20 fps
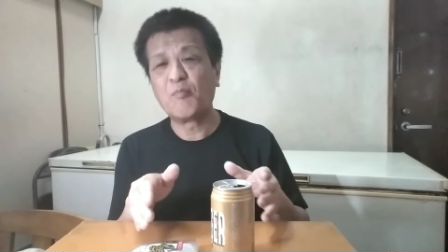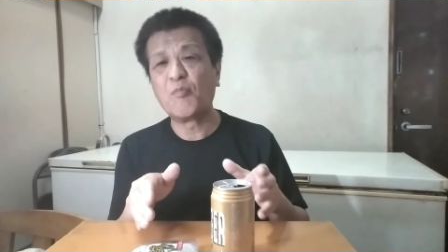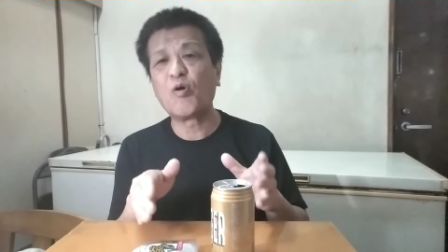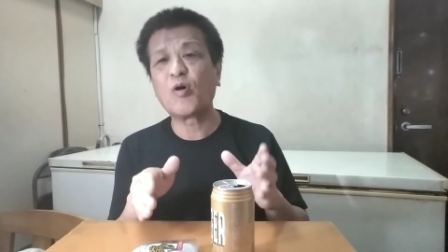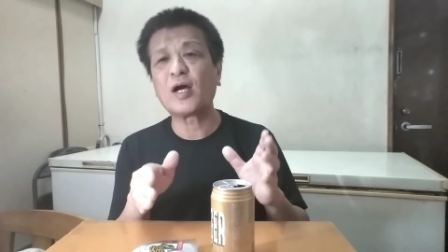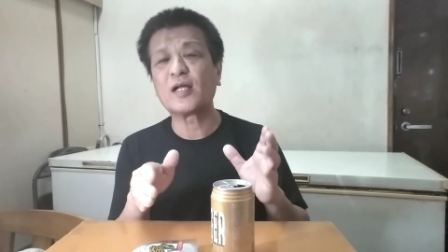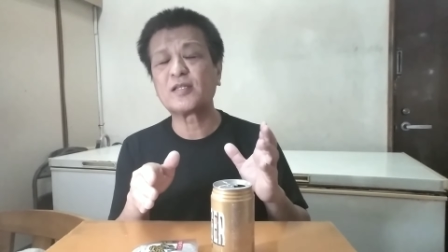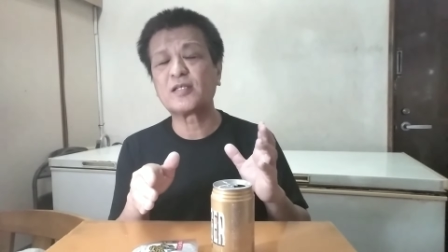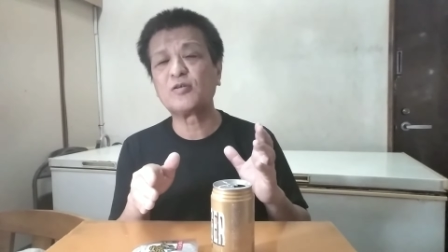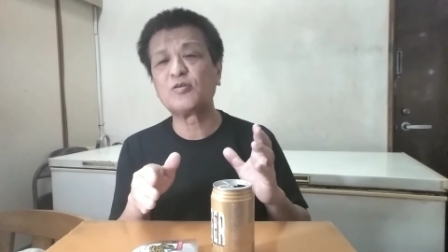
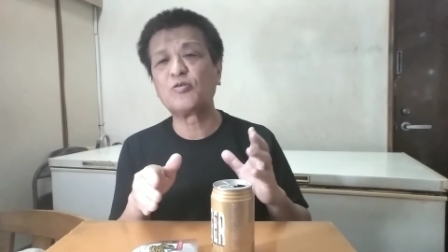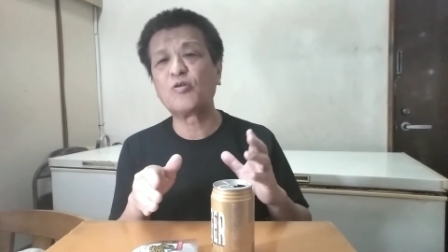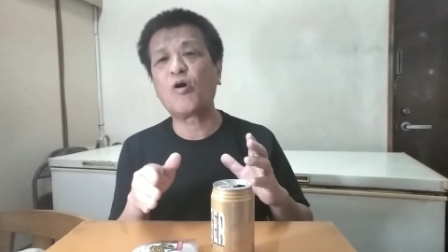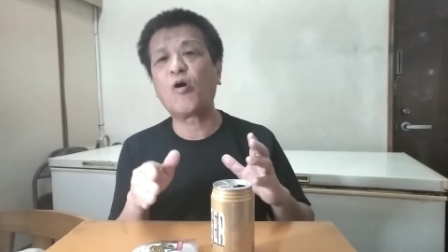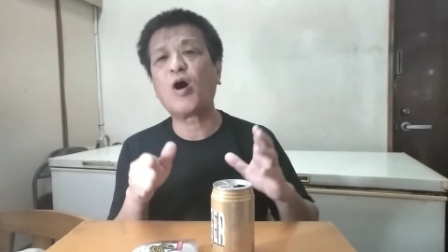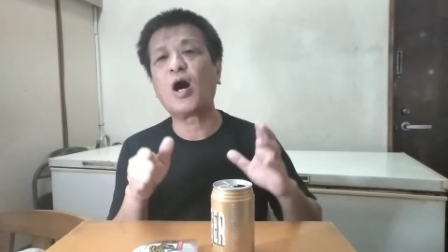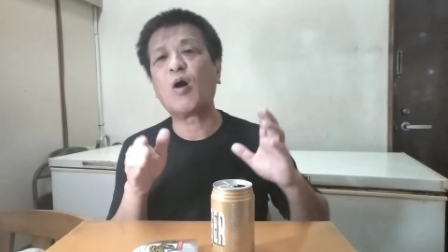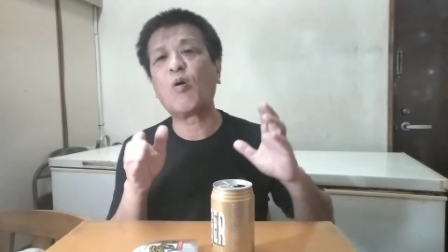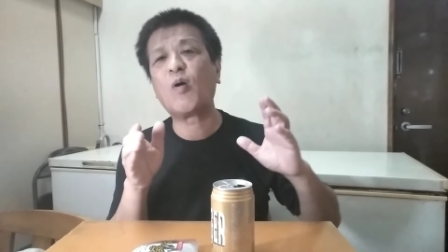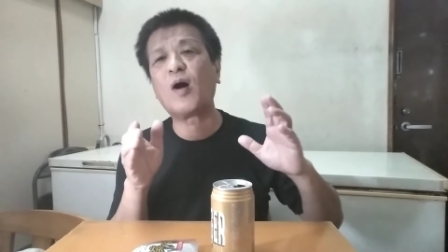儲かってる
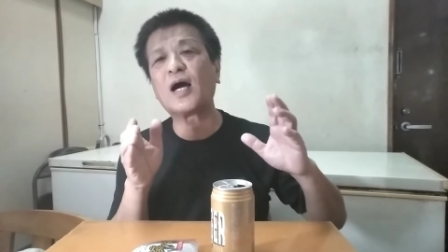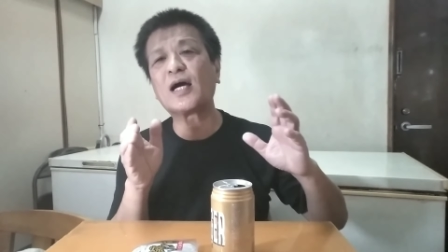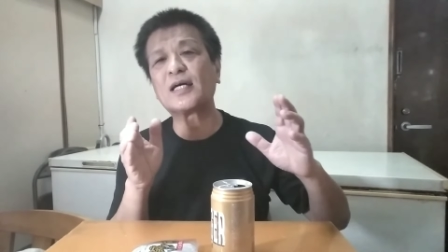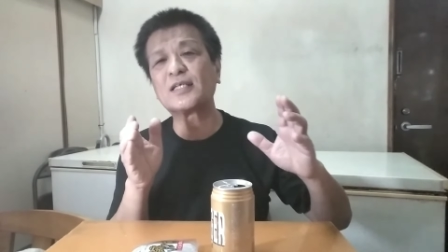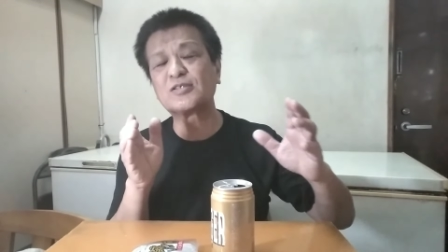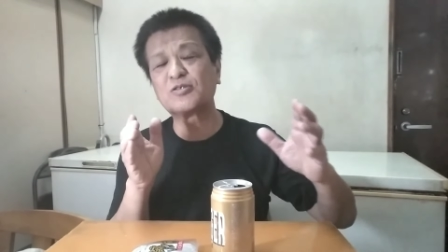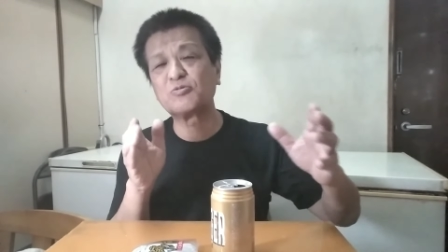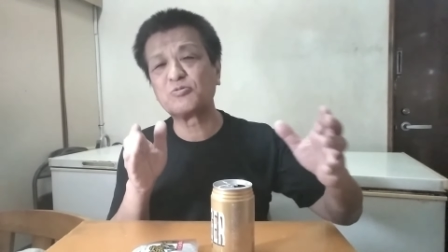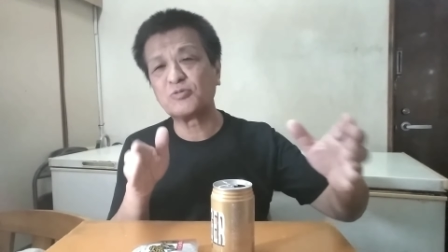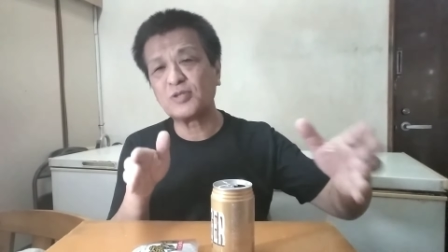ノウハウを明
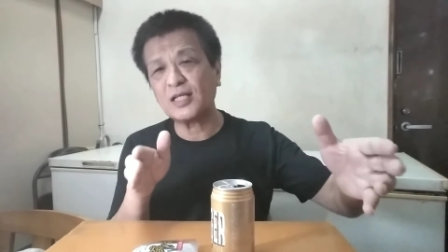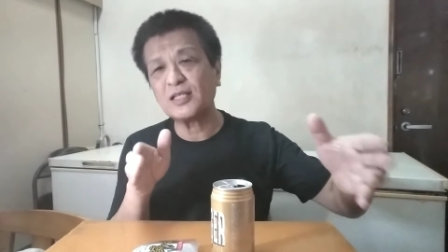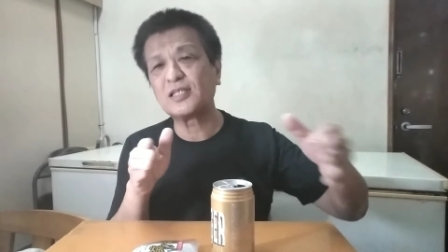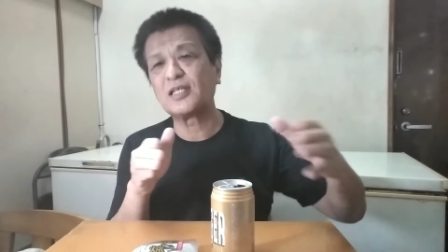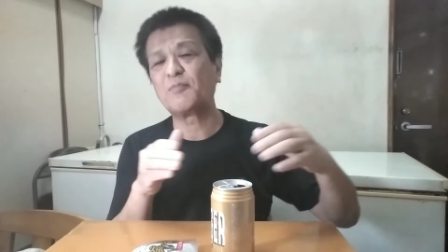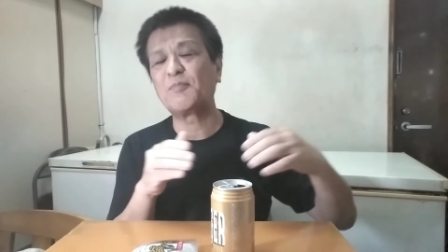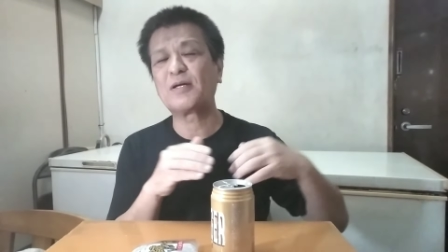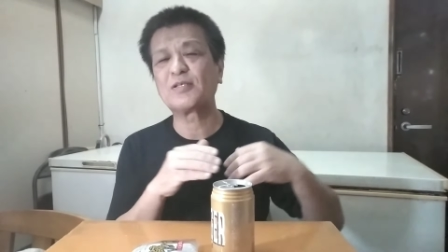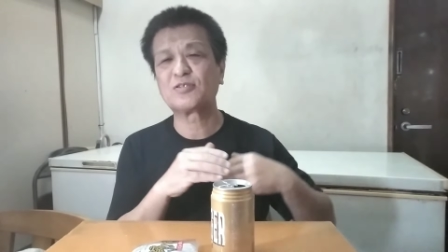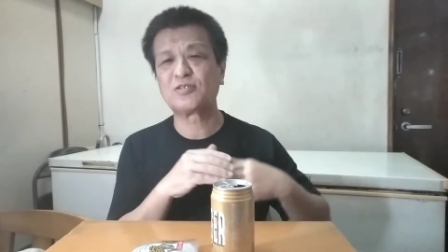かすんだっ
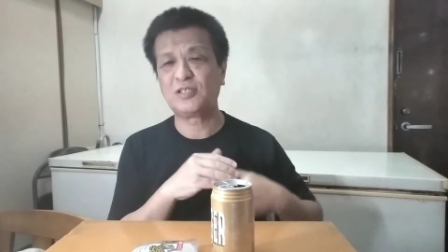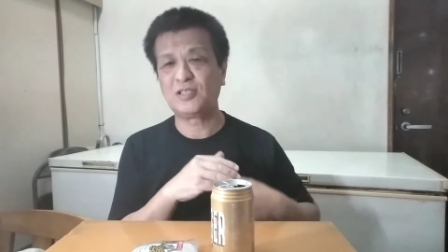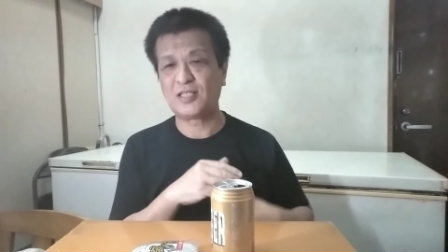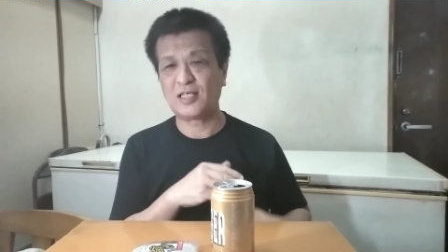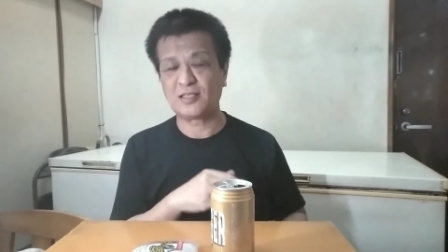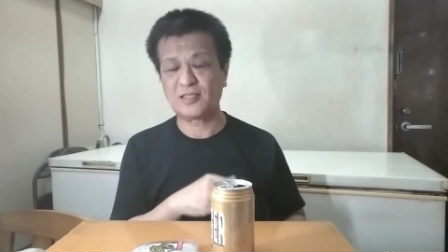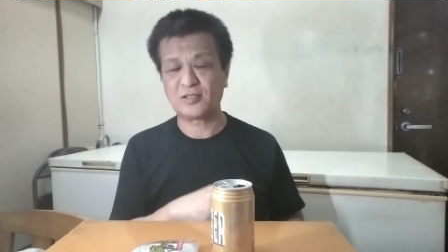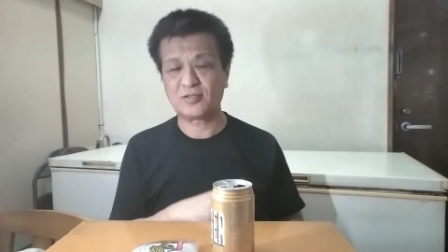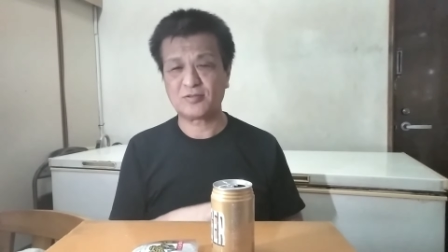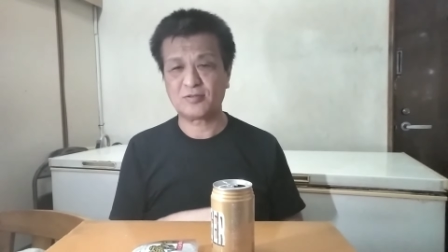てまず言い
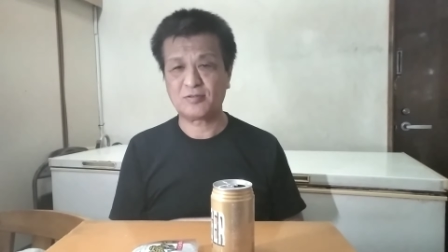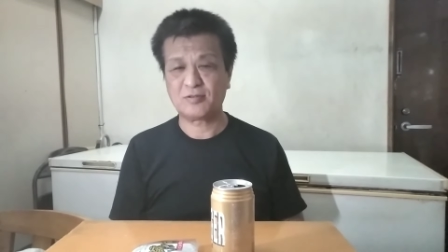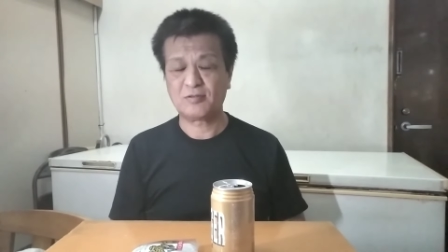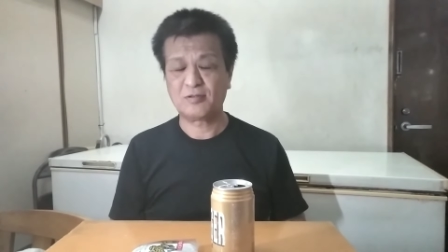たいんで